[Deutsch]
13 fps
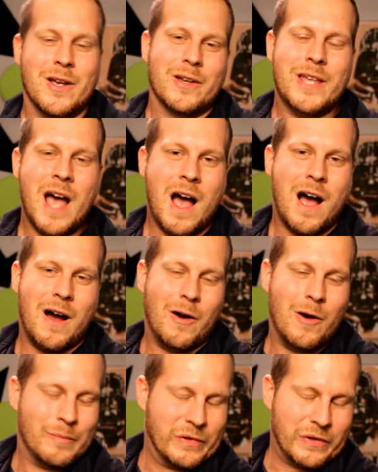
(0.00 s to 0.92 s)

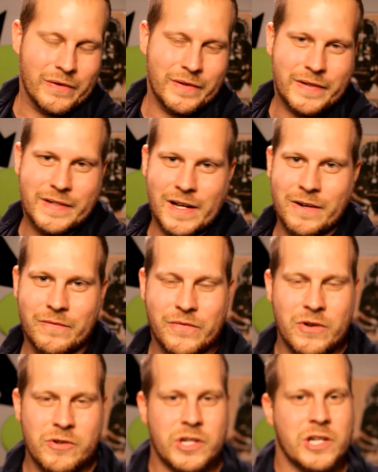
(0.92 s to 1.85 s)
Ja,
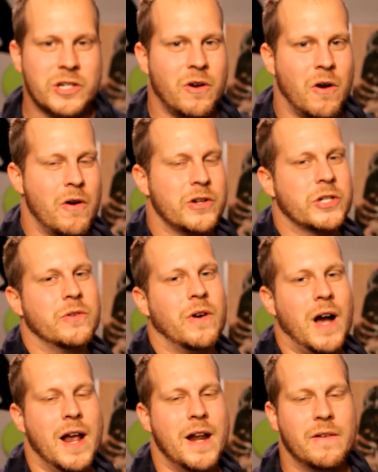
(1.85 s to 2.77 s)
ansonsten wünsche ich euch
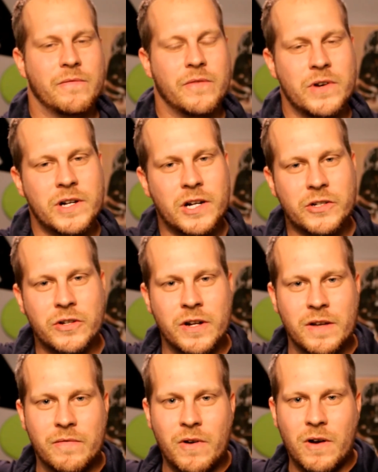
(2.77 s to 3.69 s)
noch eine
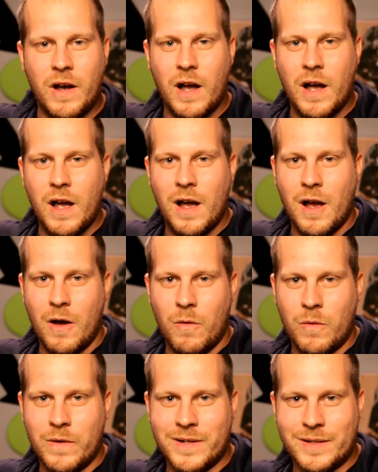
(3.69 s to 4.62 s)
wunderschöne
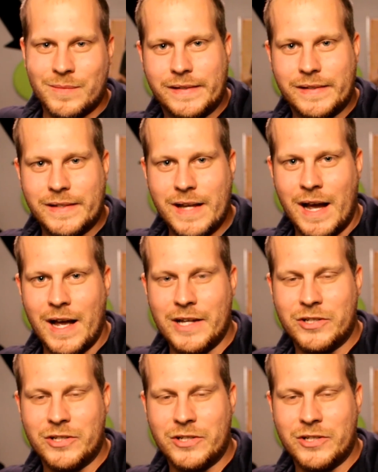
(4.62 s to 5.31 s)
Woche und ja,